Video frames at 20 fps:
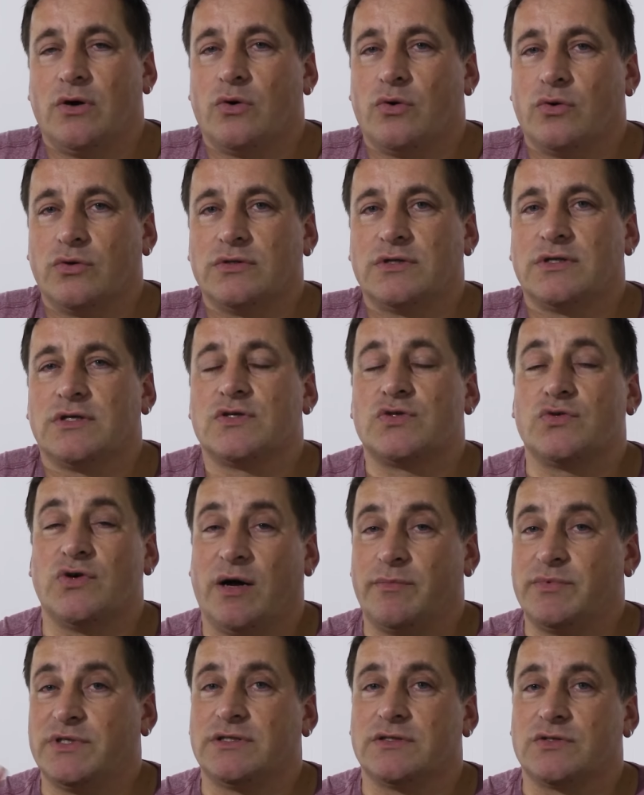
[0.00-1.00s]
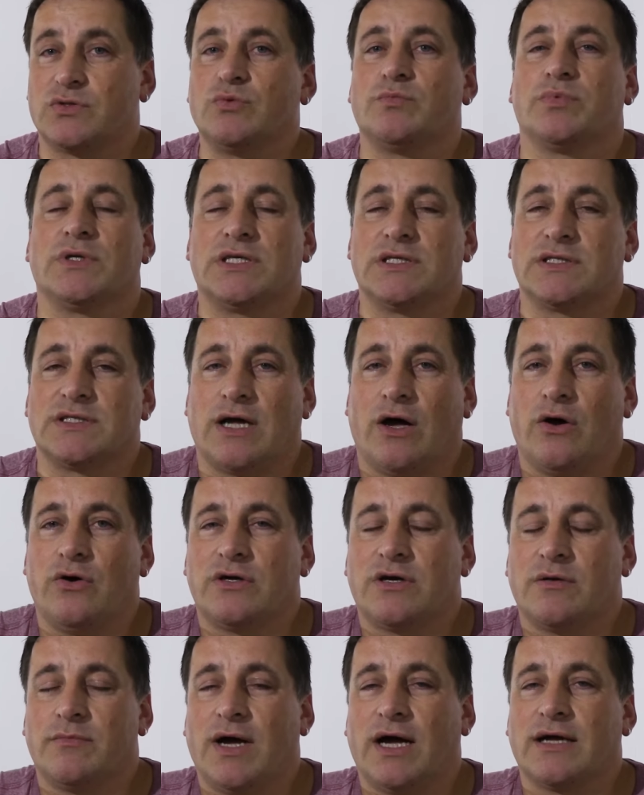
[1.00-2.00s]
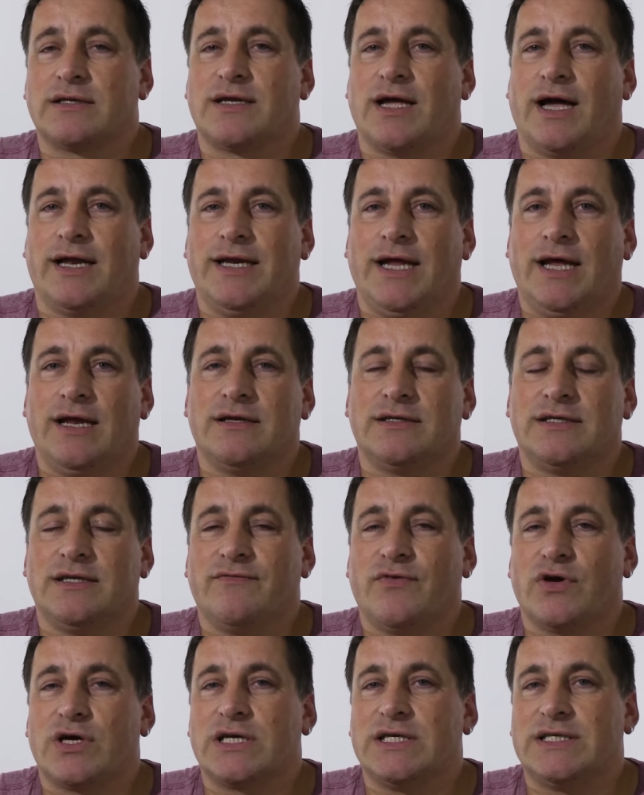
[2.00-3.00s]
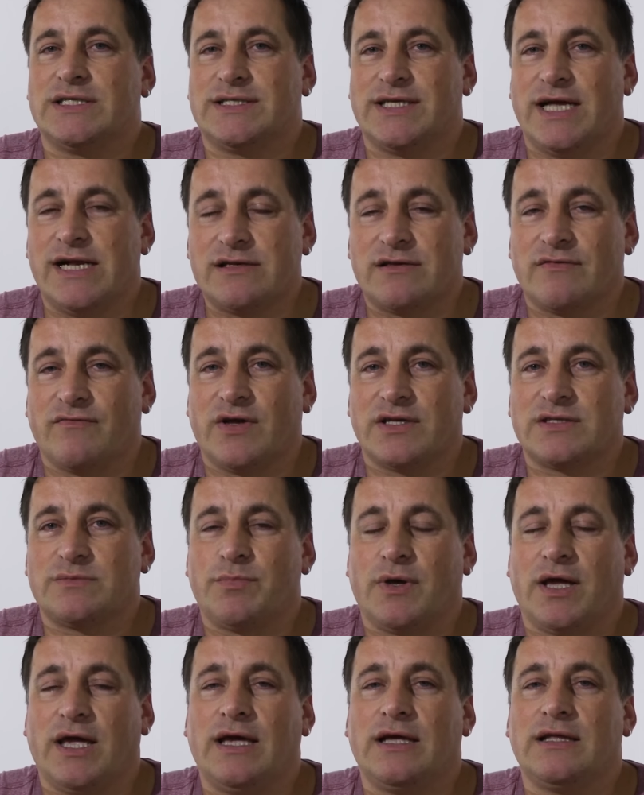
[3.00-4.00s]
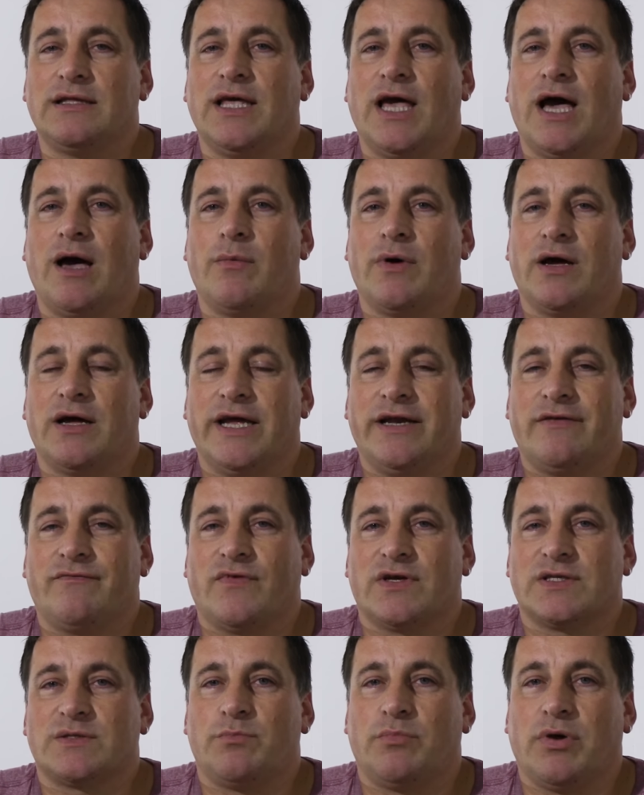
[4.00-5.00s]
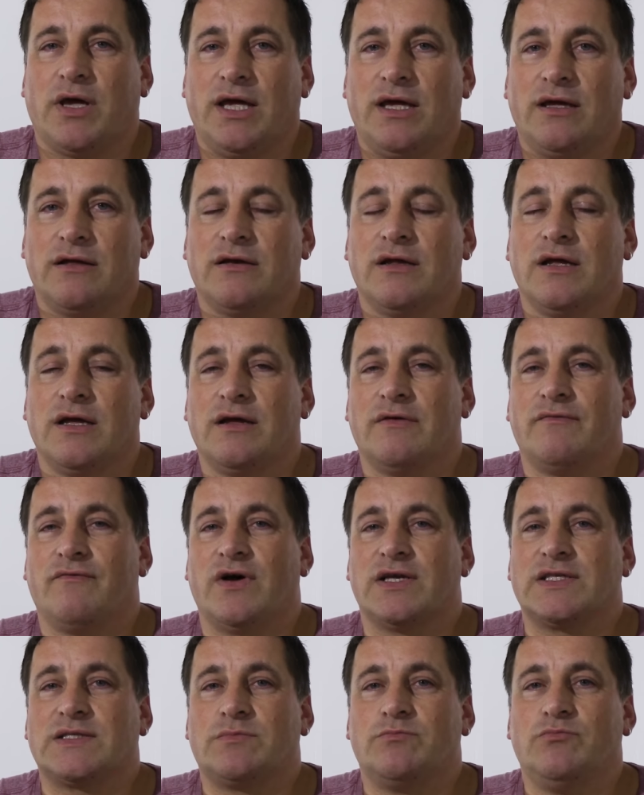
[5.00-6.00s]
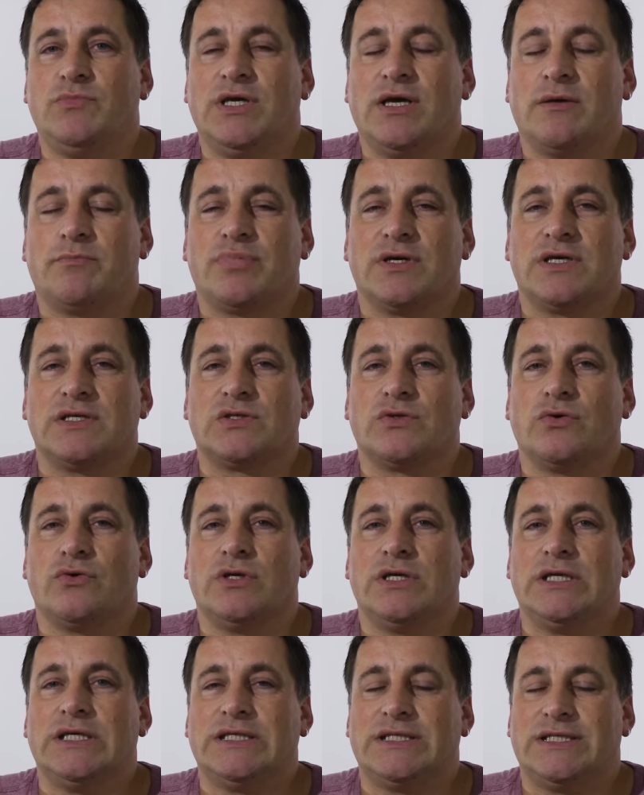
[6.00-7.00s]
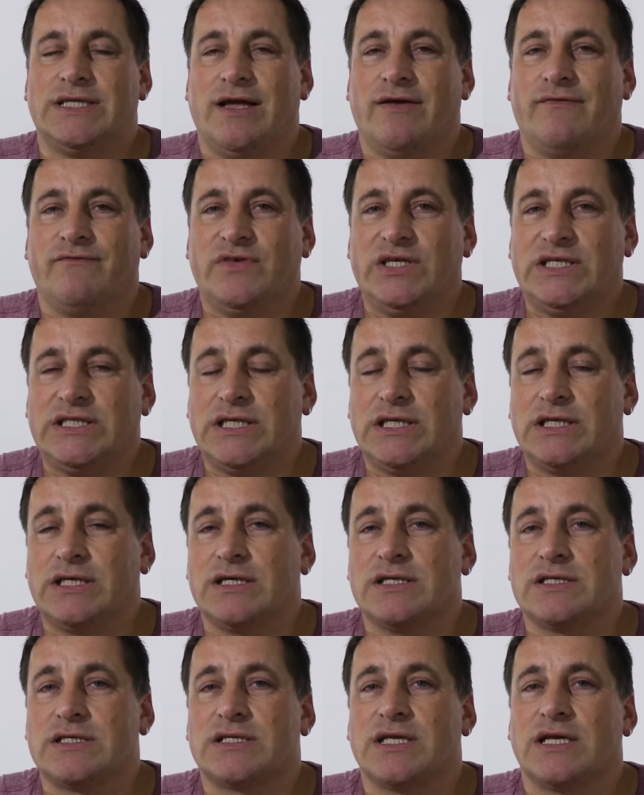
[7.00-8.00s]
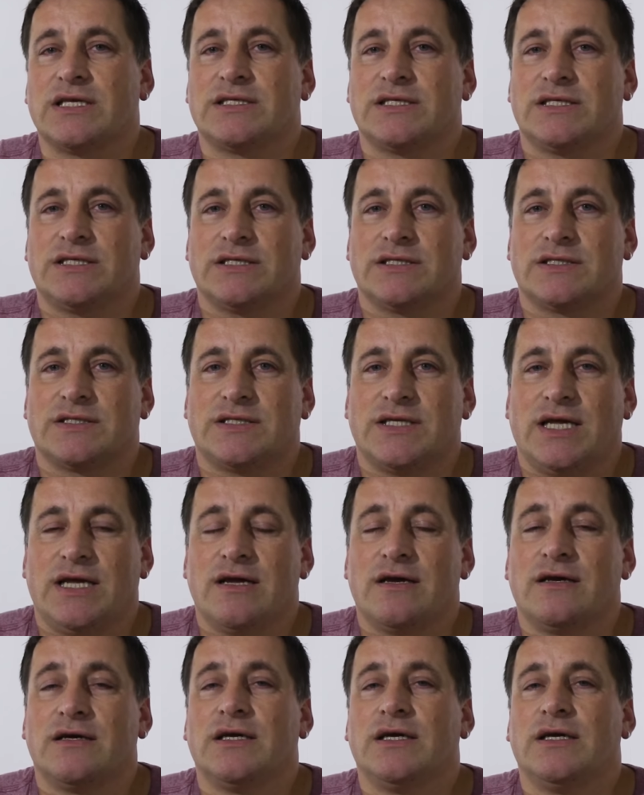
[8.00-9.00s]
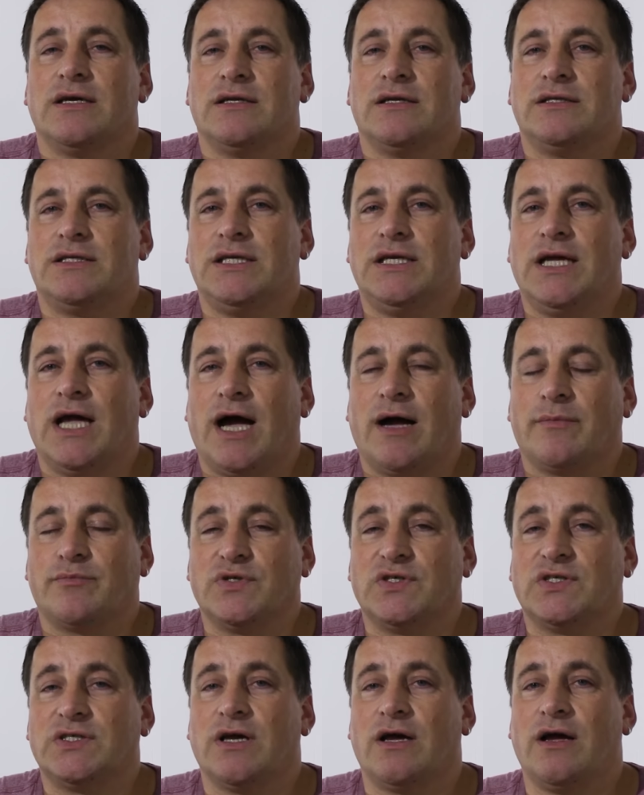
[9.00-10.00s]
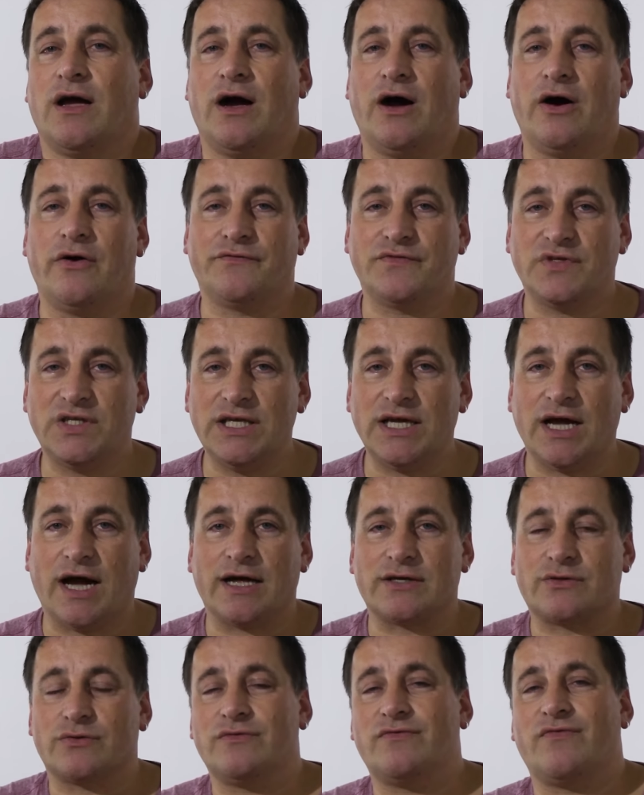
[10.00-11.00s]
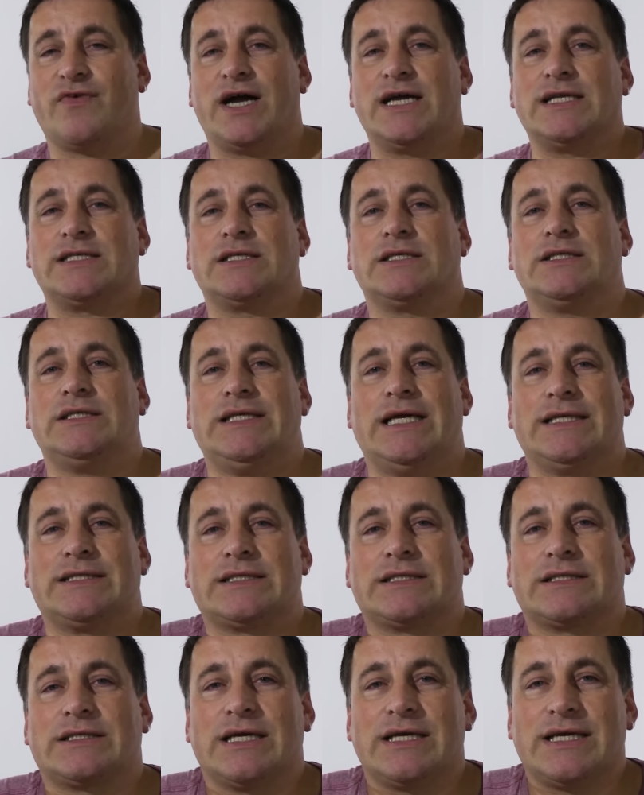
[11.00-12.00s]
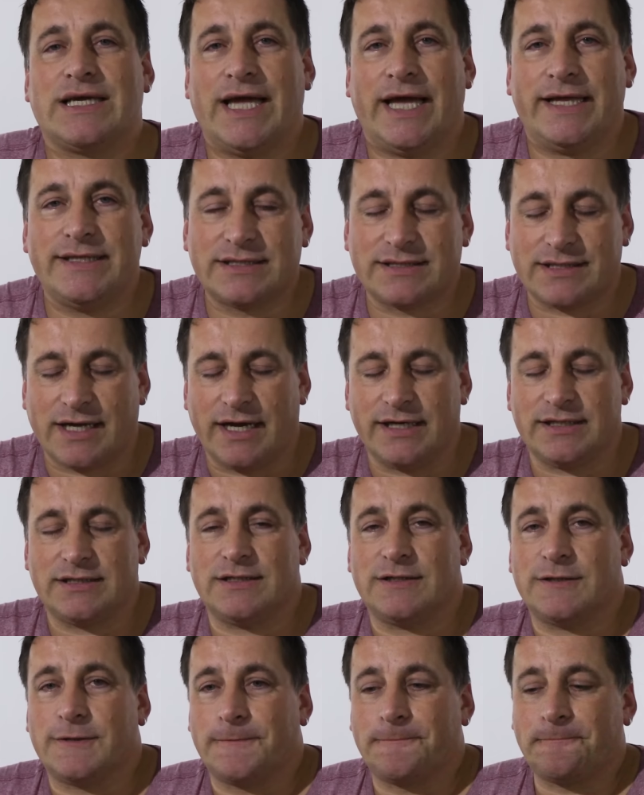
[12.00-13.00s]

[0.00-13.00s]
Und so habe ich das übrigens auch gemacht. Kanäle, die wirklich selten was bringen, die aber etwas bringen, was mir persönlich sehr wichtig ist, dass ich es sehe, die habe ich auf die Art und Weise jetzt gekennzeichnet.